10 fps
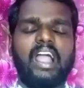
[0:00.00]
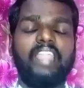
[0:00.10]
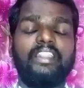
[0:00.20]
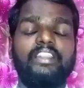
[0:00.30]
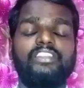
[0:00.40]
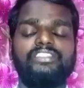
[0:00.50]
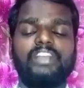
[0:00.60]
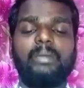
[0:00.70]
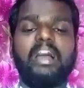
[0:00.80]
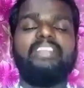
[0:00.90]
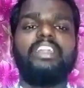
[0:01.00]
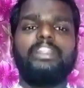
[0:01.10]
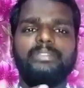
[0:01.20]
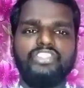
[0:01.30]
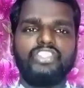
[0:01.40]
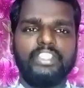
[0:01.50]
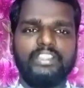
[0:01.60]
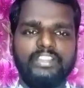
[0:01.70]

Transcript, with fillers: ఆయన నీకు సమాధానం ఇచ్చి